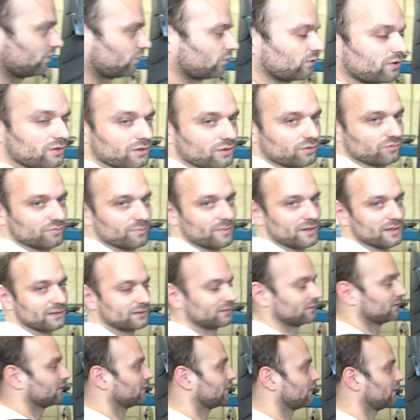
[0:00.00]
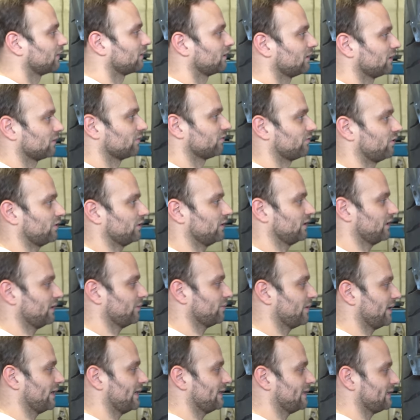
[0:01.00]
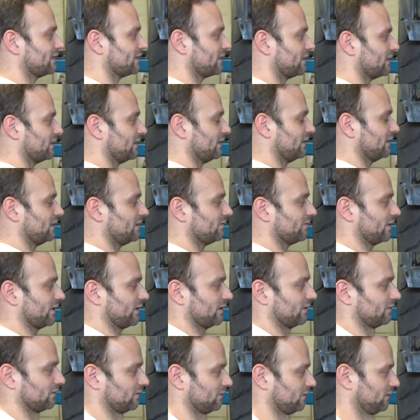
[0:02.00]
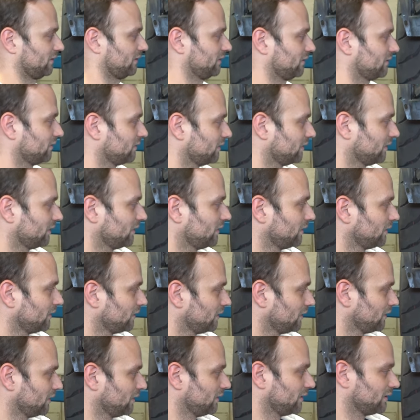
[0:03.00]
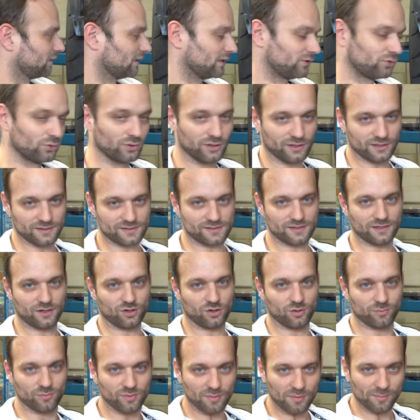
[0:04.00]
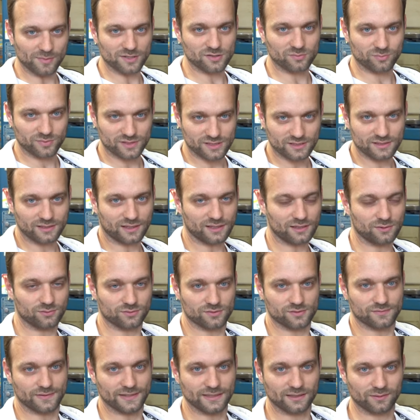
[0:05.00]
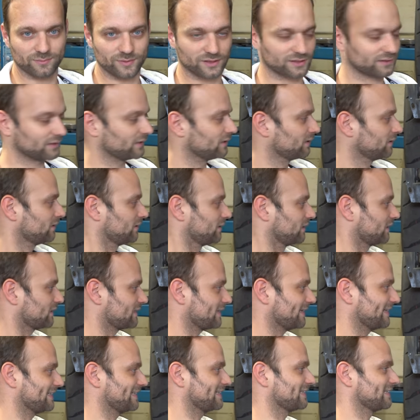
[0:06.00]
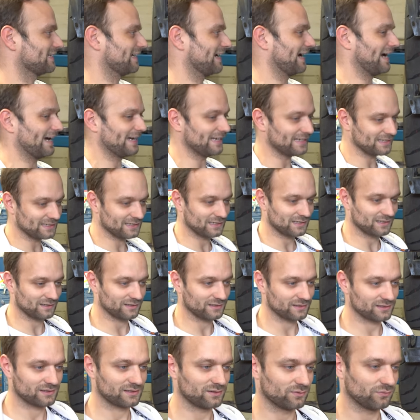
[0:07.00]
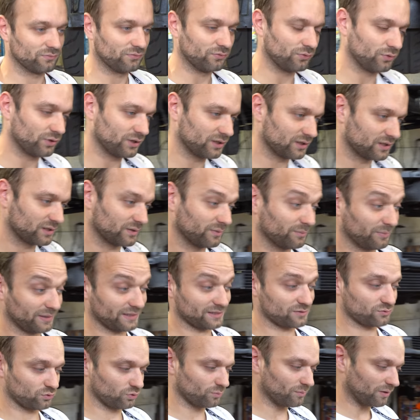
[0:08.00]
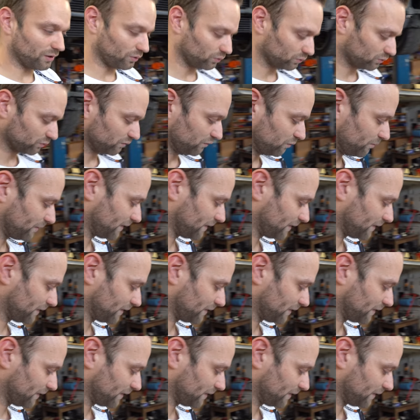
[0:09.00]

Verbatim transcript: einen Rücklauf machen von dem Behälter in die Wanne. Natürlich ist hier auch immer mal so ein bisschen Dreck und so weiter mit drin. Das heißt, eigentlich würde ich bei so einem Auto, wo